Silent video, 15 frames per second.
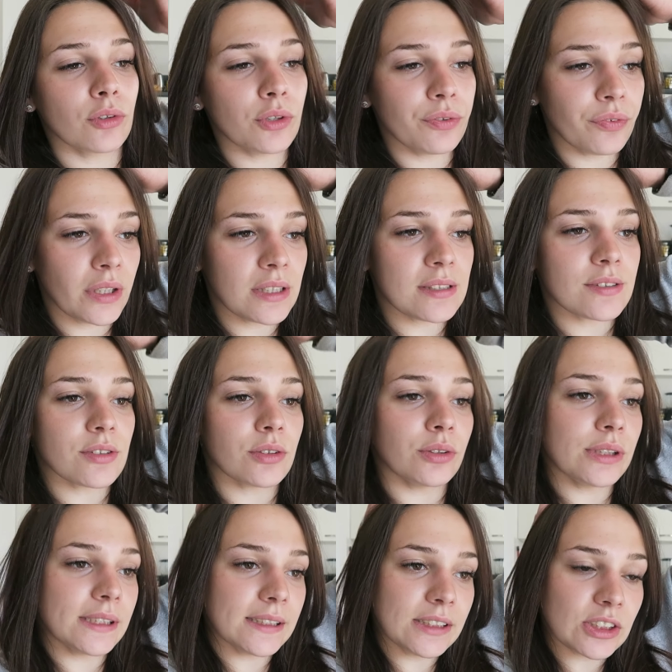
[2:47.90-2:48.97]
Donc au fait
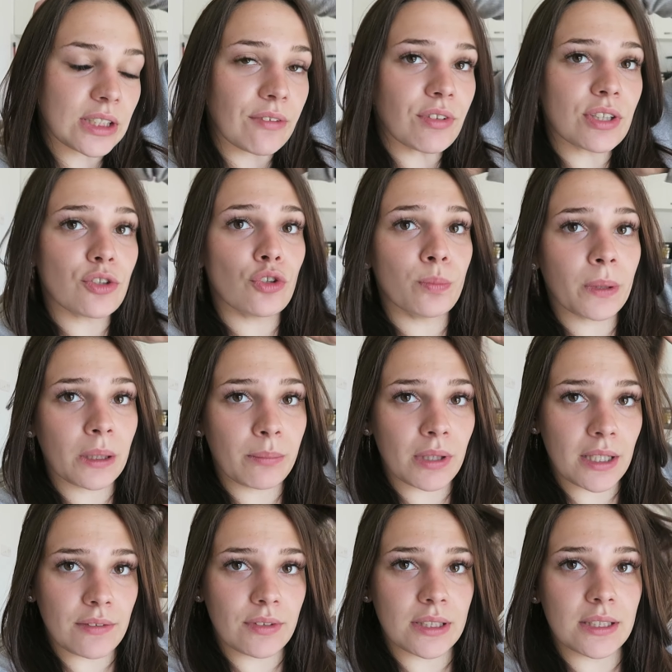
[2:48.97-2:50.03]
aussi j'avais
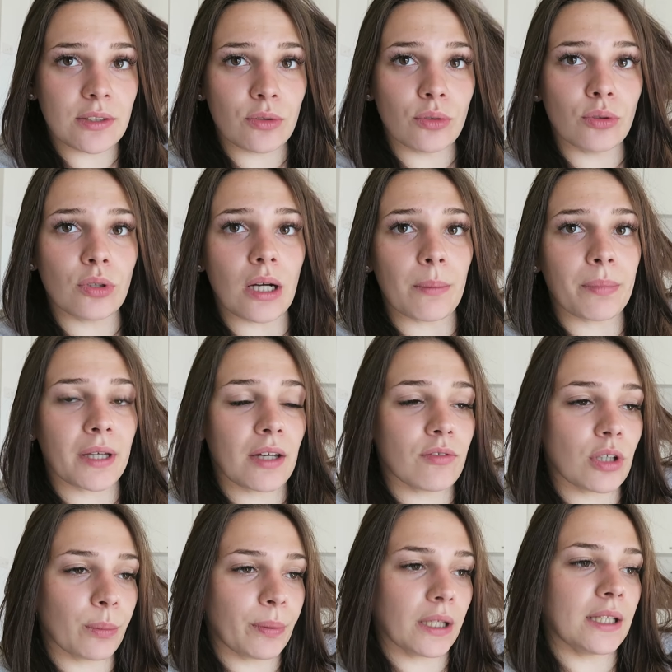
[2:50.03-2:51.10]
supprimé la vidéo après
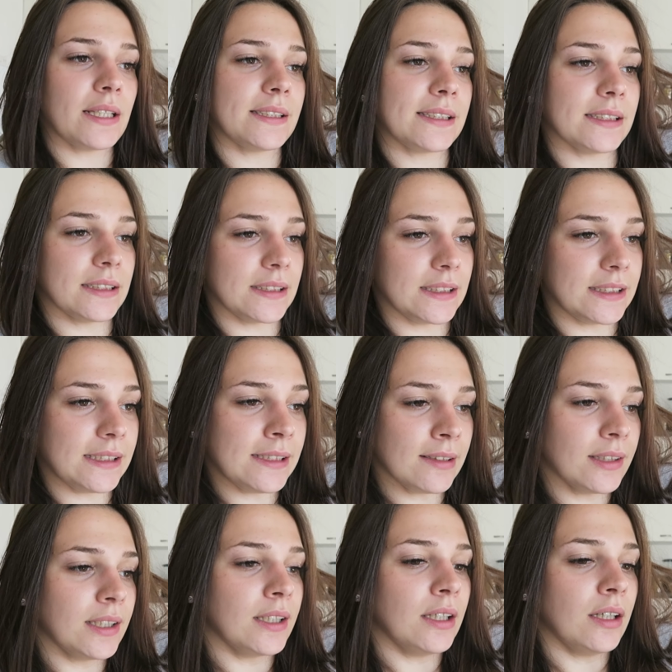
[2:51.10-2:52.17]
avoir parlé à Cindy.
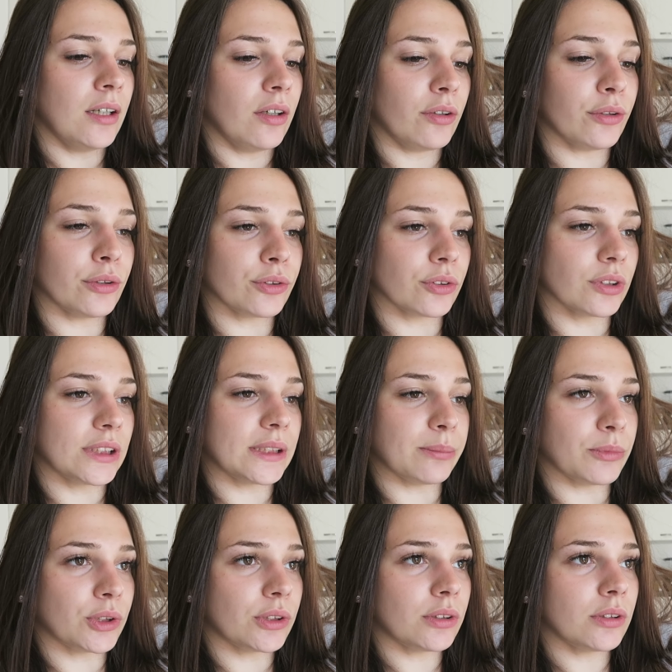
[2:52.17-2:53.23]
Euh,
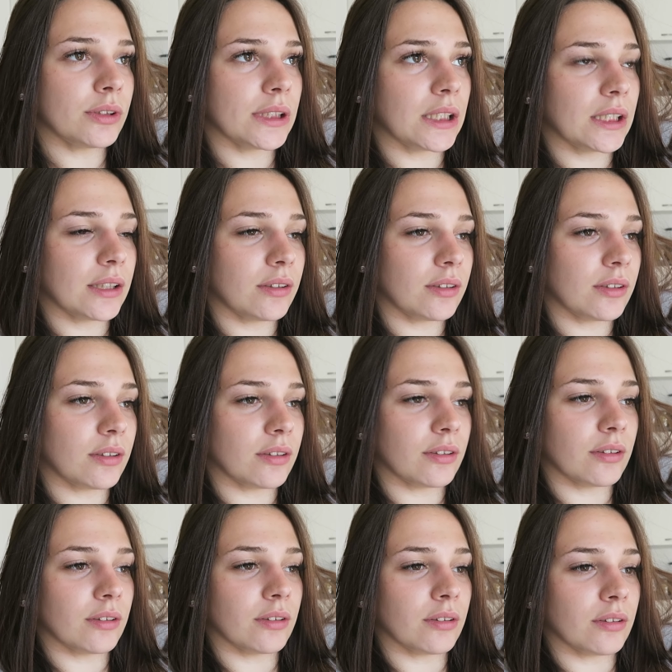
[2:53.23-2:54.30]
gentiment
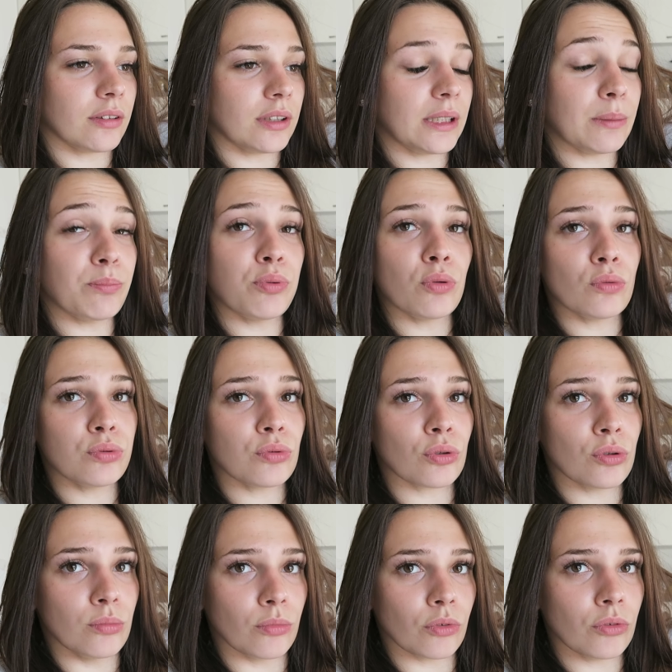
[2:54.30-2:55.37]
euh, et, beaucoup
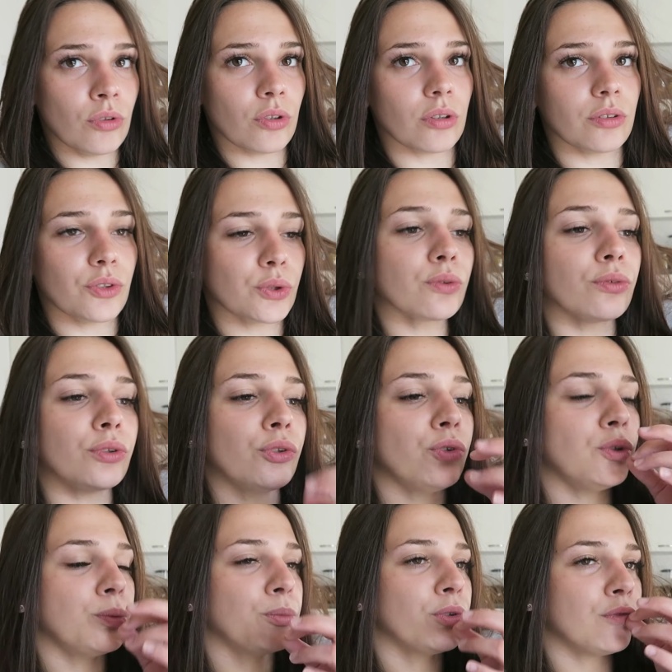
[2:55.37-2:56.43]
trop de monde sont
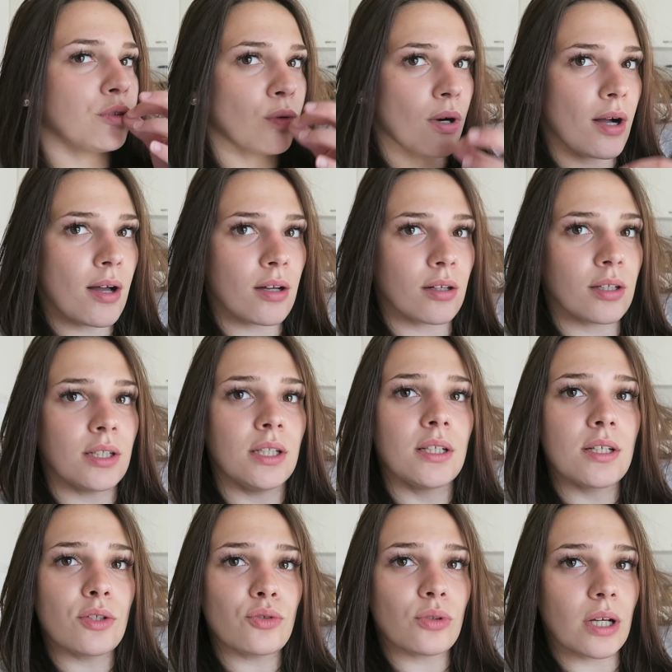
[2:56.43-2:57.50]
venus me voir
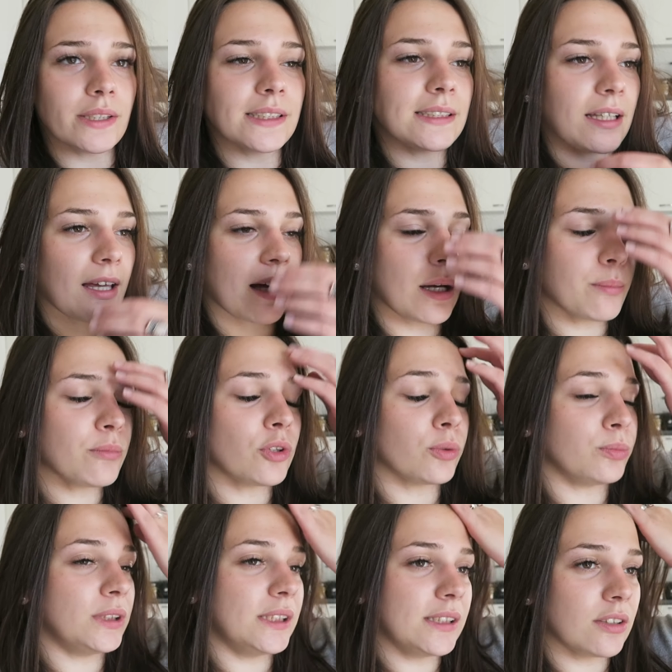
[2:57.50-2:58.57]
sur Instagram en
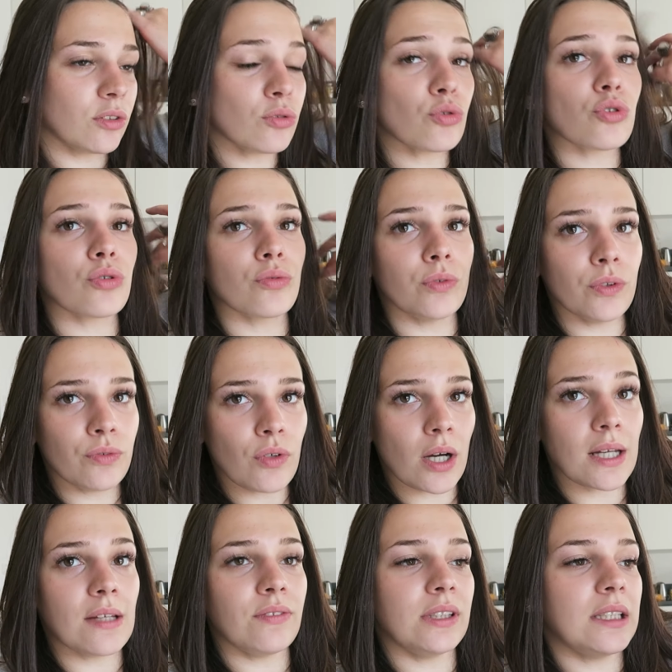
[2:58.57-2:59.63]
me disant je veux
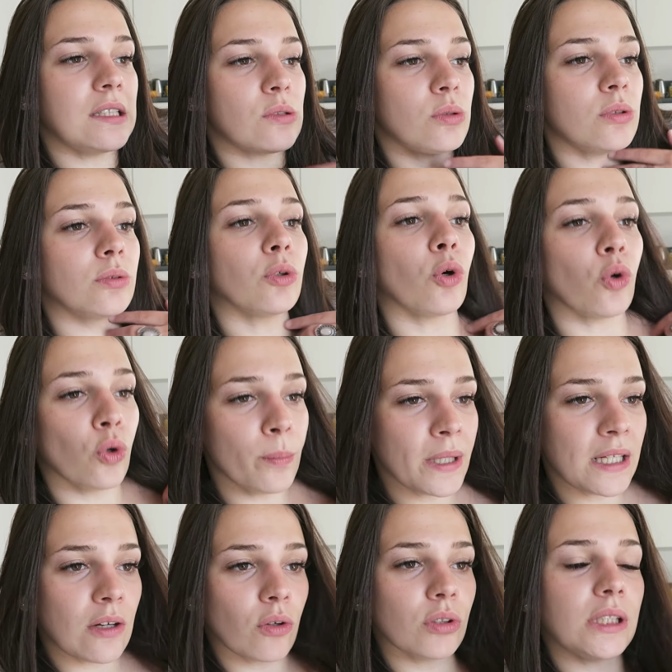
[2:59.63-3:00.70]
voir la vidéo,
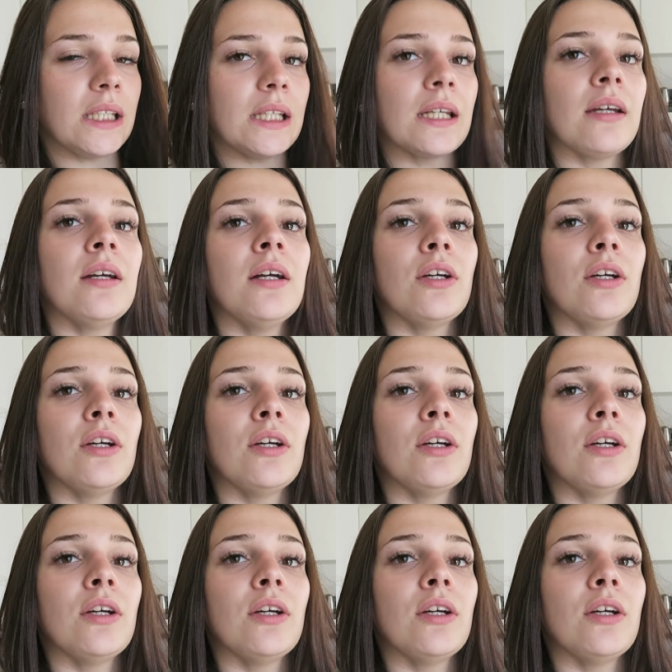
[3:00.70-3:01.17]
remets-la en ligne,